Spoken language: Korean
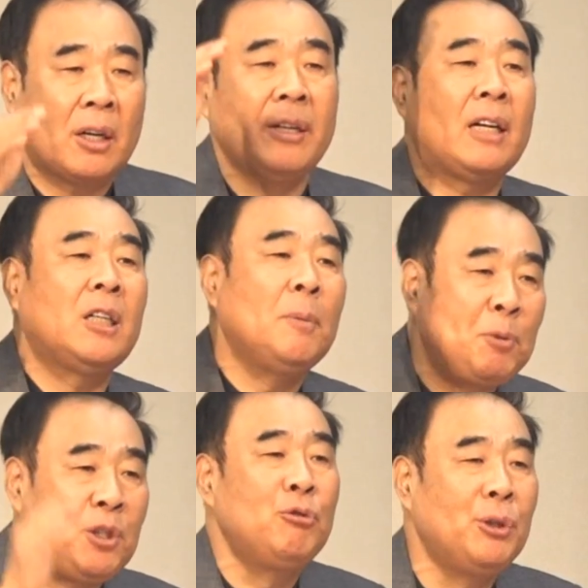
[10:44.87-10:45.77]
그러나 그
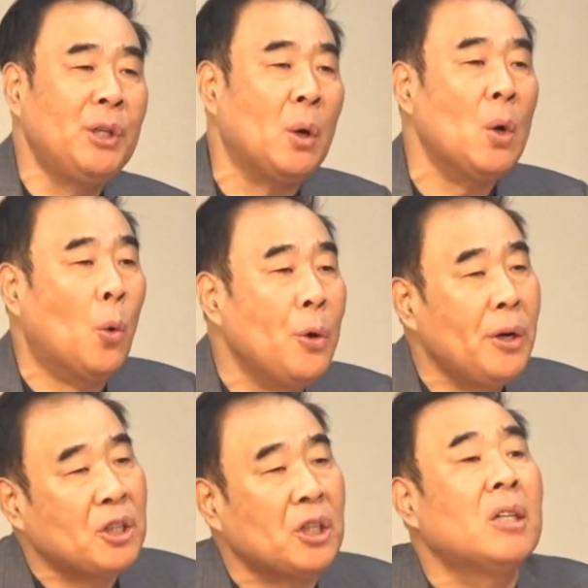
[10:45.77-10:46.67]
비율이
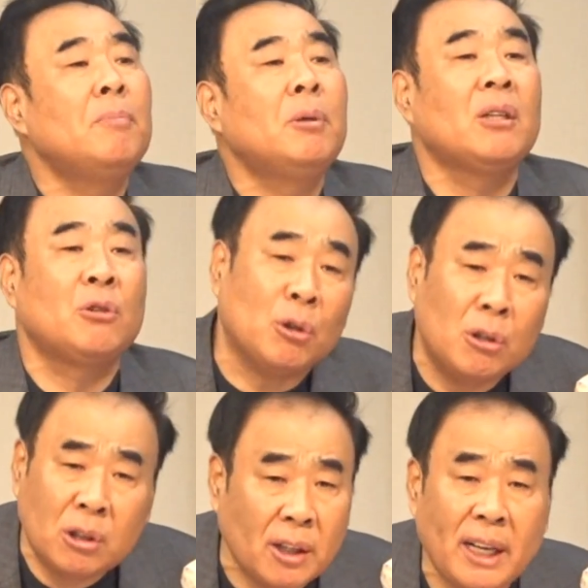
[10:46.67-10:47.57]
오히려 지금보다
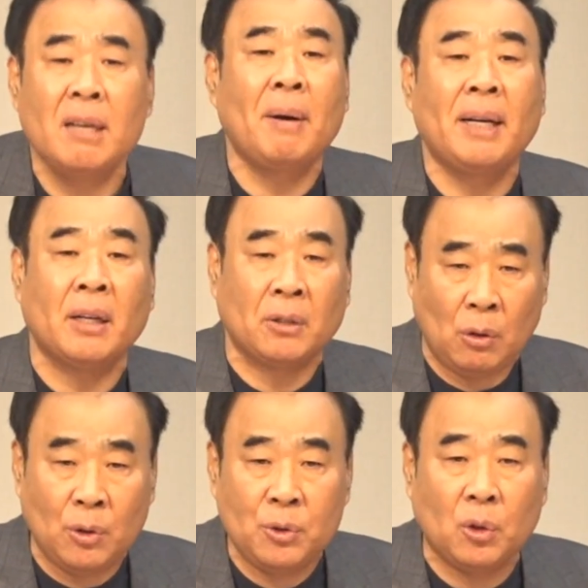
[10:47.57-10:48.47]
적더라 이 말이에요.
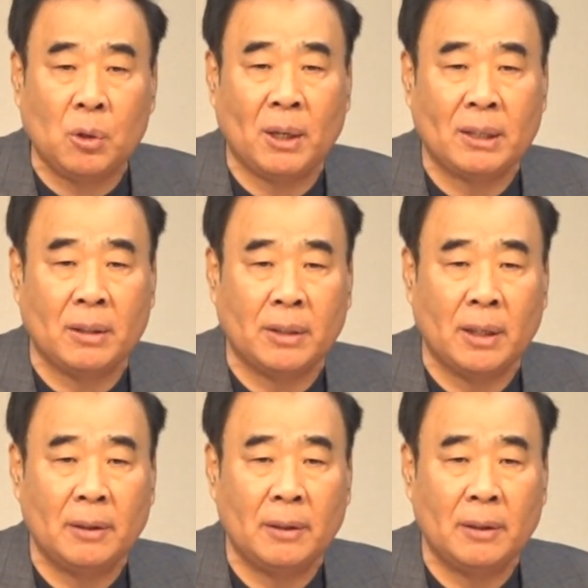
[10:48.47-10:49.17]
결론적으로 봤을 때.